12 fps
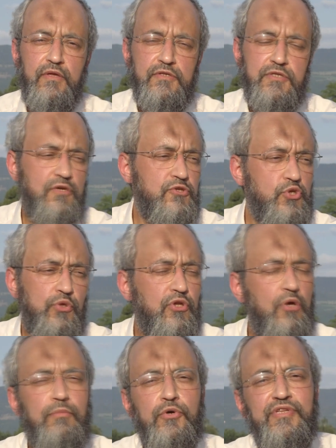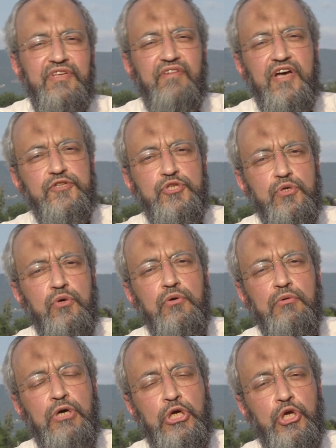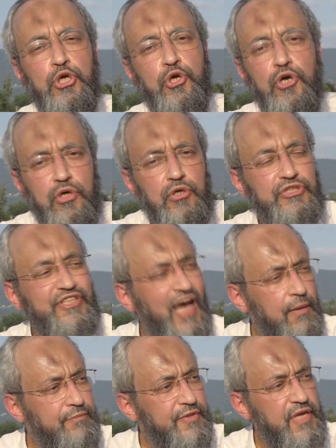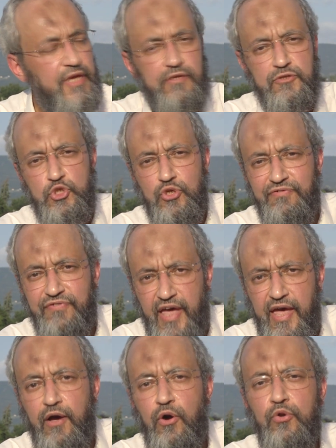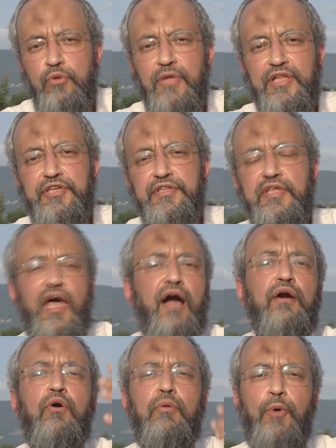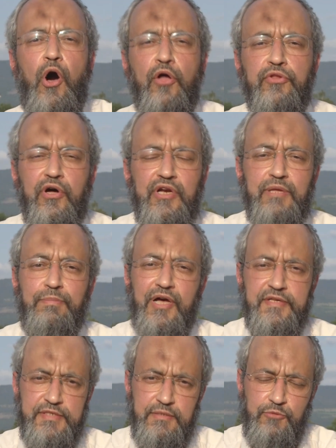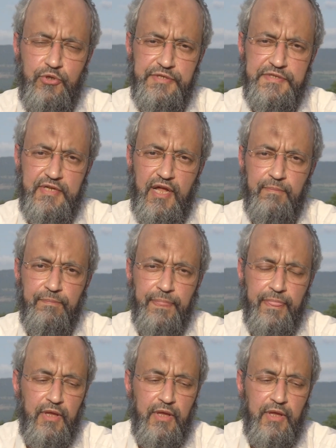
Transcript: sans autre motivation que d'amener ce frère en l'humanité à comprendre les principes de l'islam.